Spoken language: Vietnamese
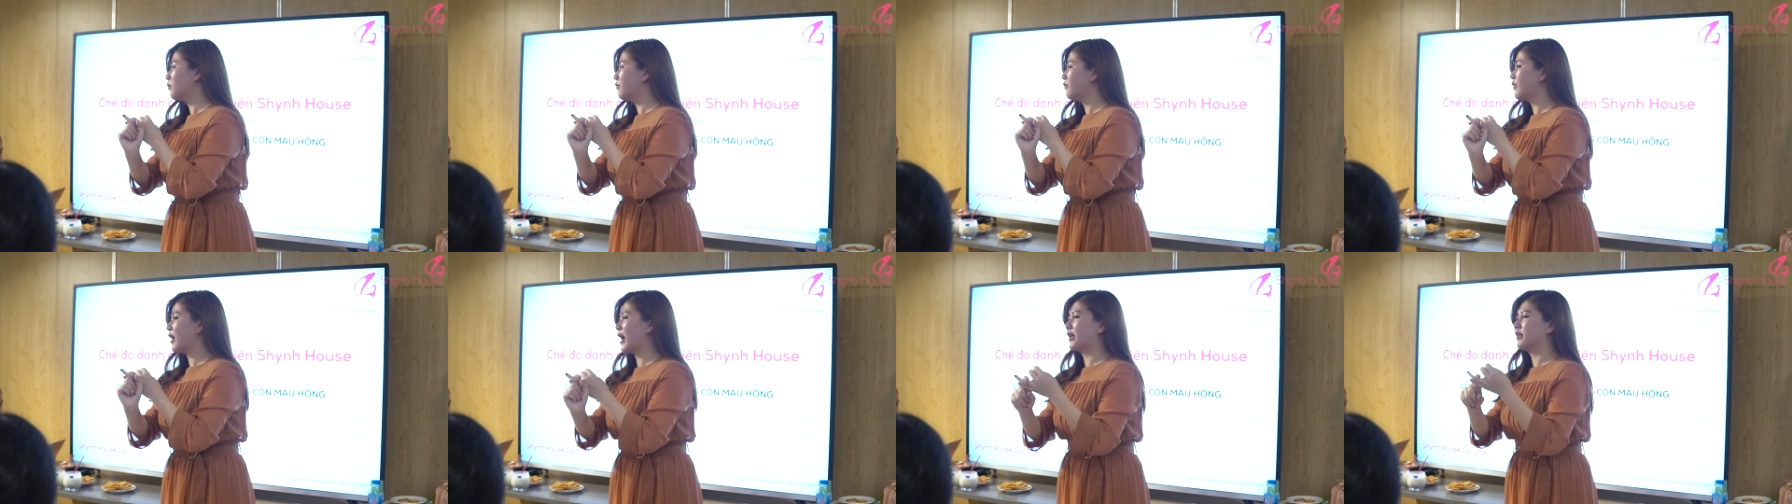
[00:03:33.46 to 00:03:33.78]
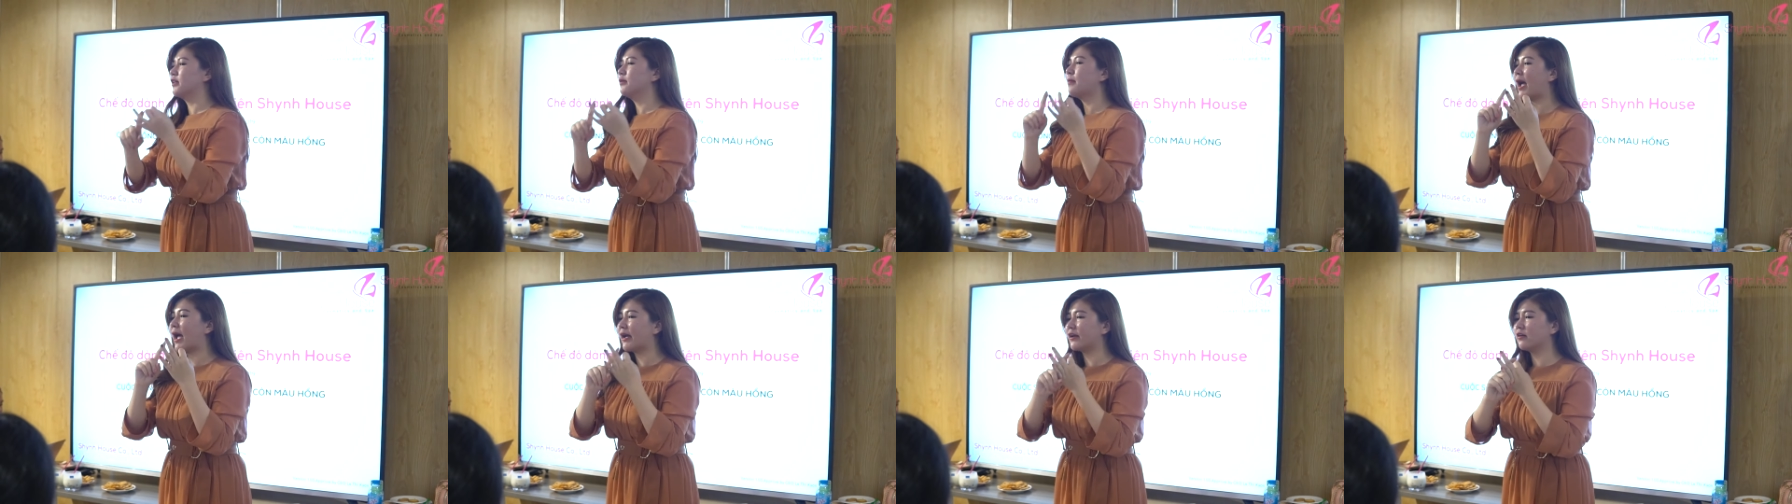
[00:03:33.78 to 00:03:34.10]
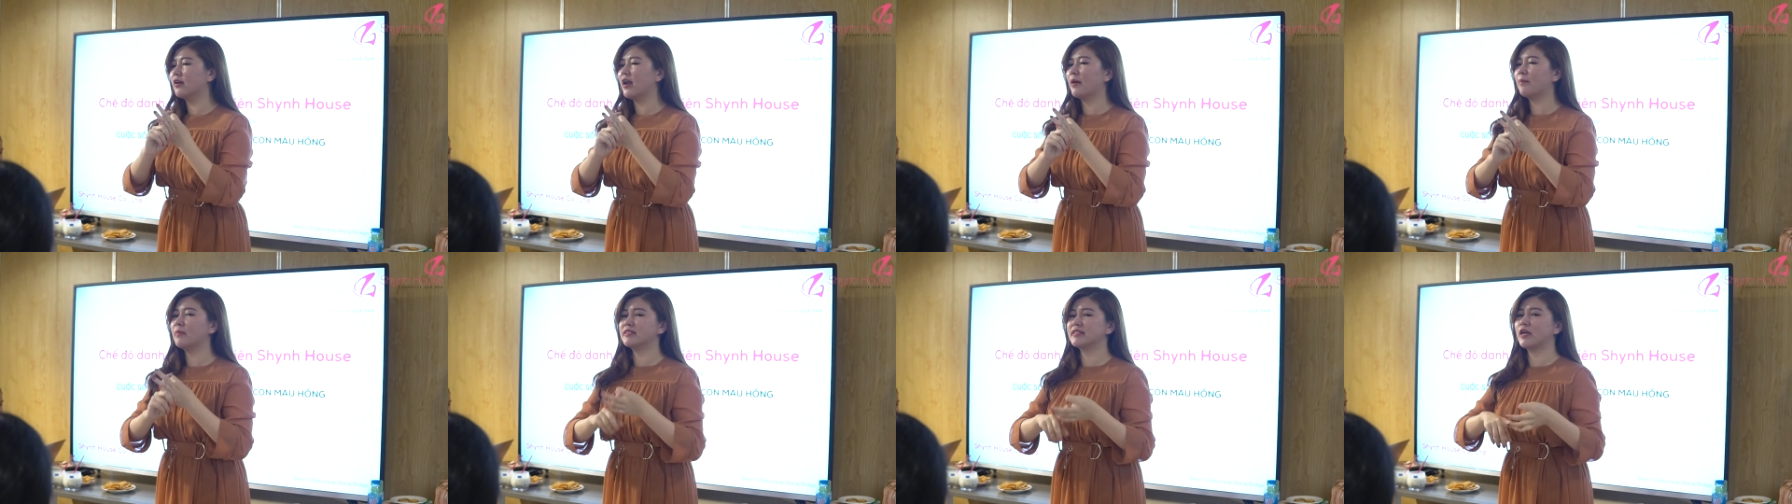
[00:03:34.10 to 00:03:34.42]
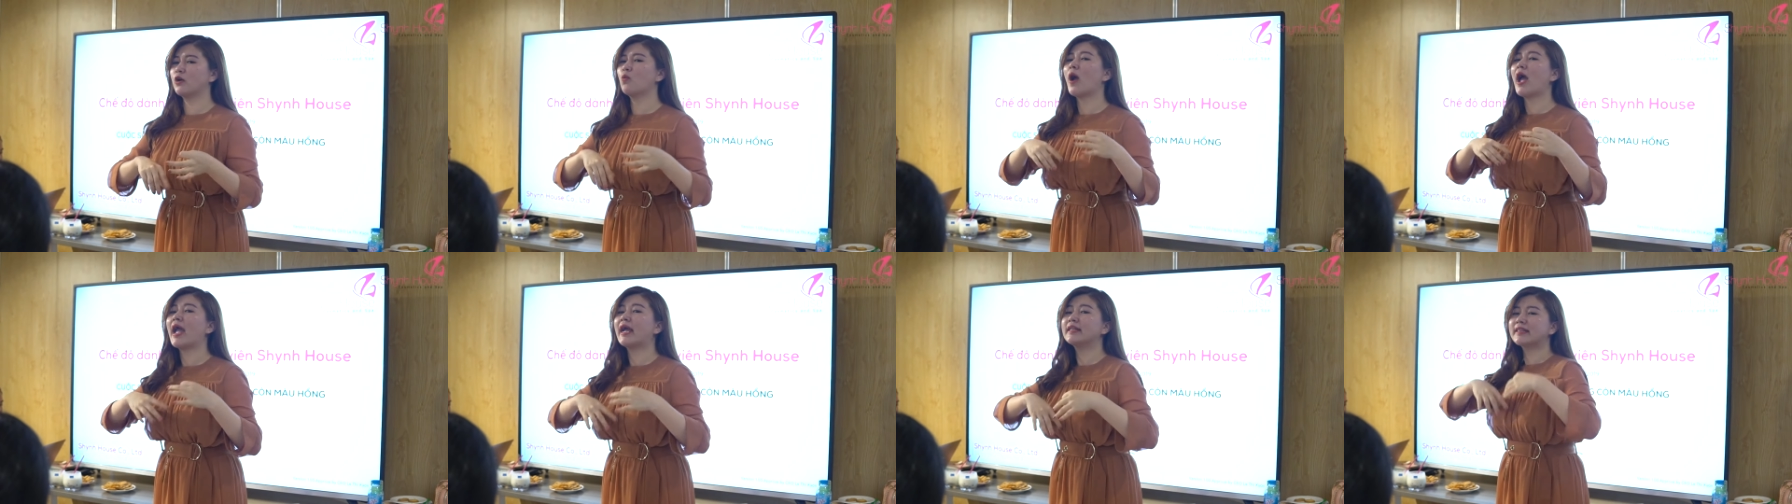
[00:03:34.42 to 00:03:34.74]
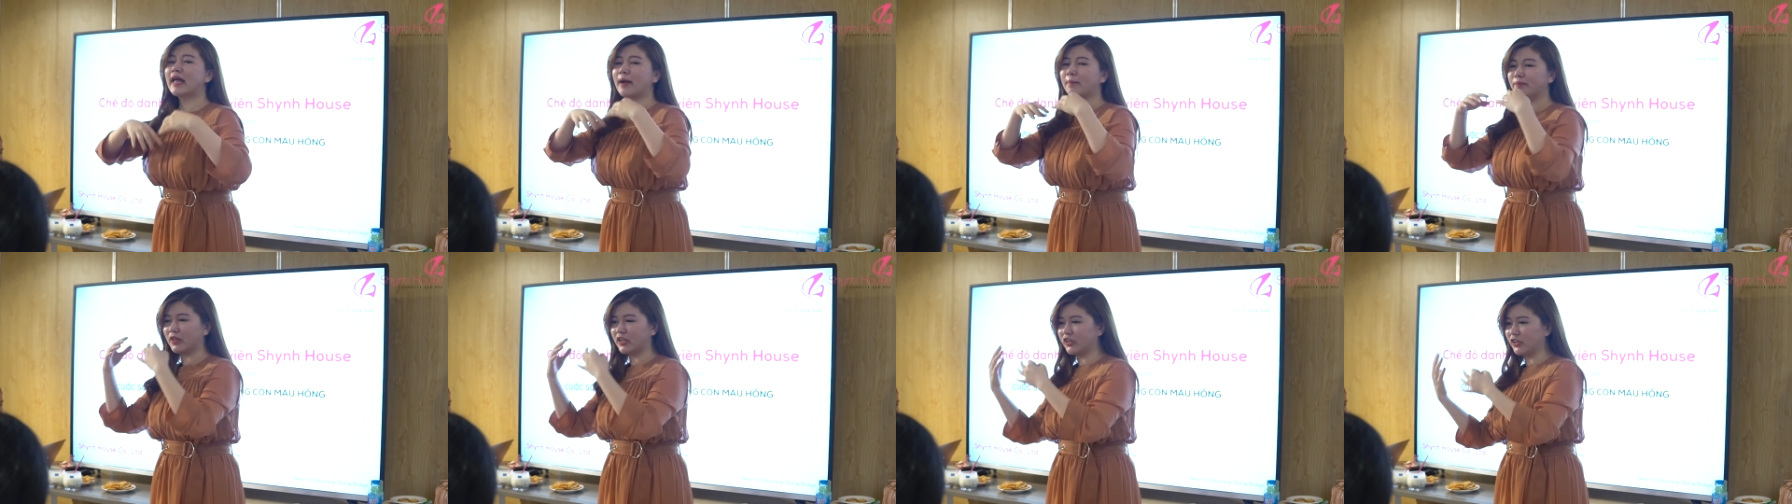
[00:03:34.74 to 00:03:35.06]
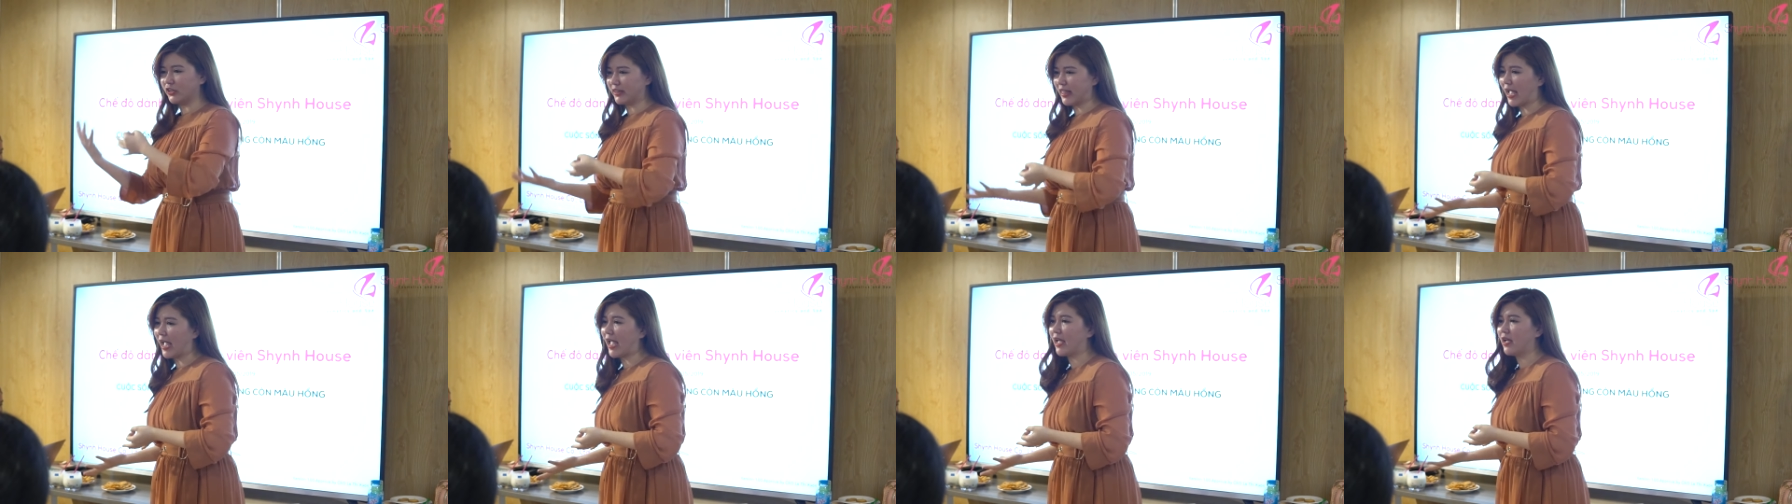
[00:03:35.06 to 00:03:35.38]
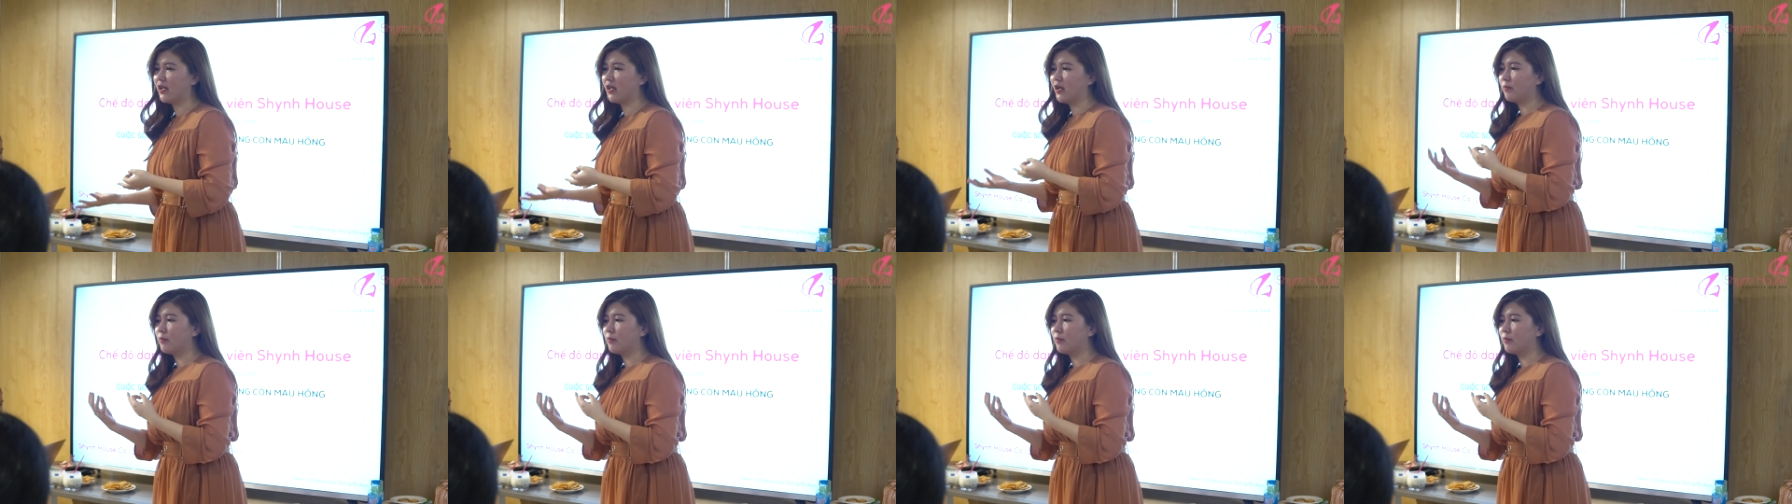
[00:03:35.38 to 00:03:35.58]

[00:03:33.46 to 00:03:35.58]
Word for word: Và thứ ba nữa là mình sẽ quan tâm tới người ta.